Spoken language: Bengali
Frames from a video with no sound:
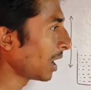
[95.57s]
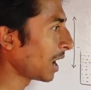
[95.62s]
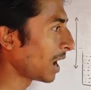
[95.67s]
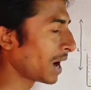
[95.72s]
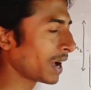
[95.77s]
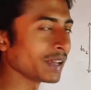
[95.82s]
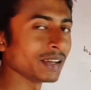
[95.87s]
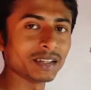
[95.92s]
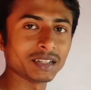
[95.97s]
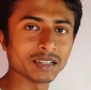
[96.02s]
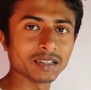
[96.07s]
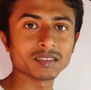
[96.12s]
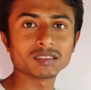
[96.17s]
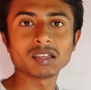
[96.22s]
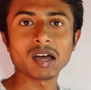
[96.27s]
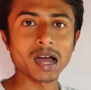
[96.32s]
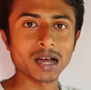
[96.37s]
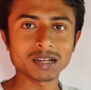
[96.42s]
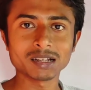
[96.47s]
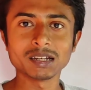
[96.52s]
হাইটে
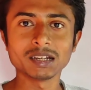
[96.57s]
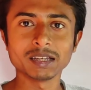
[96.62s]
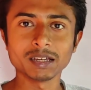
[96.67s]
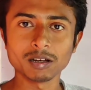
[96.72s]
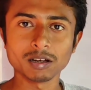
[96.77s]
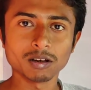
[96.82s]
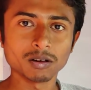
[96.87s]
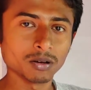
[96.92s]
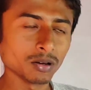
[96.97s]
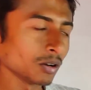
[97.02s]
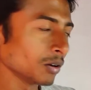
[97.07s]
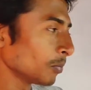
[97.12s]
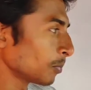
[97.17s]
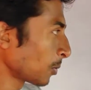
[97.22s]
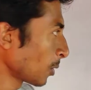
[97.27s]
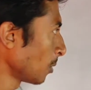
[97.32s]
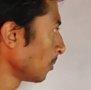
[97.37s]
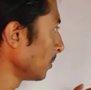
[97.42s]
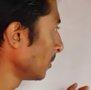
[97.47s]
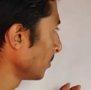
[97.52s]
থাকলে
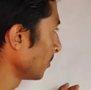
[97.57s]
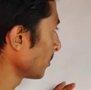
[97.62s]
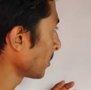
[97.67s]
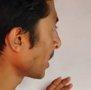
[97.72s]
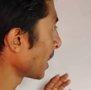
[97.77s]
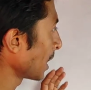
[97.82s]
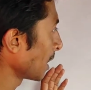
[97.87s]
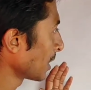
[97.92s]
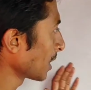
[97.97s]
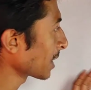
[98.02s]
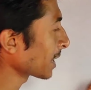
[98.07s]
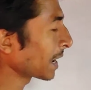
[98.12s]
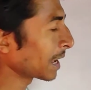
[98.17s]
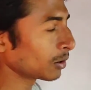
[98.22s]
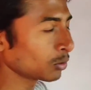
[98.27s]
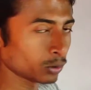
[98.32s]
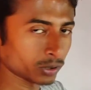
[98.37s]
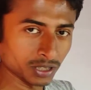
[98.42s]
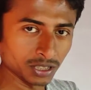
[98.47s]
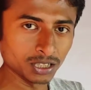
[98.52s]
কেন
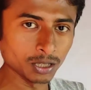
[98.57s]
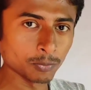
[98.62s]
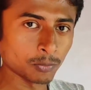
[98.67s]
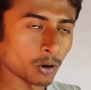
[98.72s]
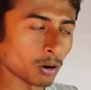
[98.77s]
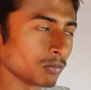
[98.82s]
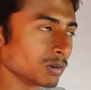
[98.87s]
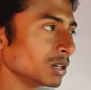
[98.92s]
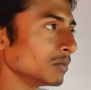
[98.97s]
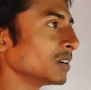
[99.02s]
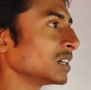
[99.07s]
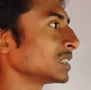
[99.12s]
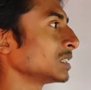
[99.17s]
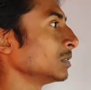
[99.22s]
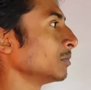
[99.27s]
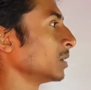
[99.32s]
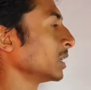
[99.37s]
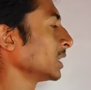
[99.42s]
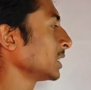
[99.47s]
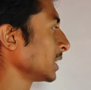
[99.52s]
কি কি প্রবলেম আসতে
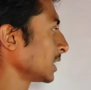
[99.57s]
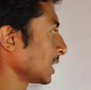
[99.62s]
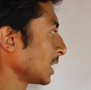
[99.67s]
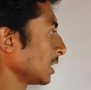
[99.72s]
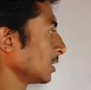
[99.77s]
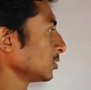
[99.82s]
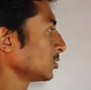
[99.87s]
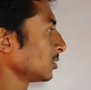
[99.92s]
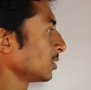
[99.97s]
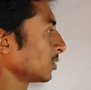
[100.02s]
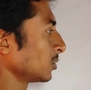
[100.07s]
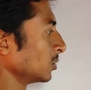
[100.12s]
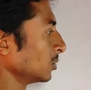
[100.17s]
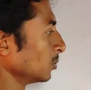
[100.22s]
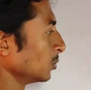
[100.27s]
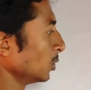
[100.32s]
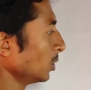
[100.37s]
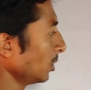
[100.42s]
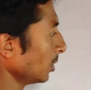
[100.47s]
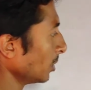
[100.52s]
পারে সেটা আলোচনা করব